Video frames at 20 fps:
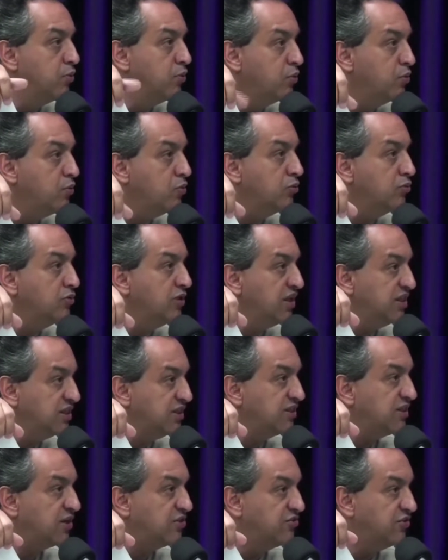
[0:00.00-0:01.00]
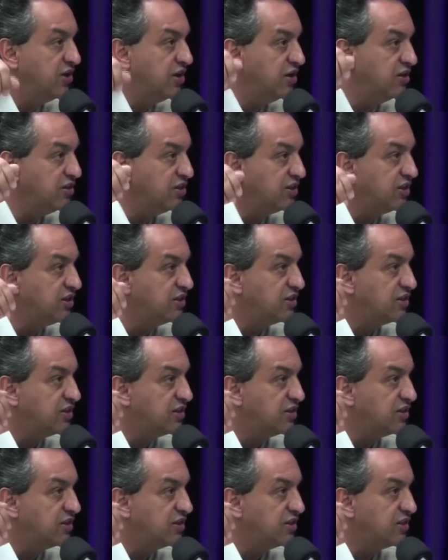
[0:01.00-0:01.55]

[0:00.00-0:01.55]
um desses agentes que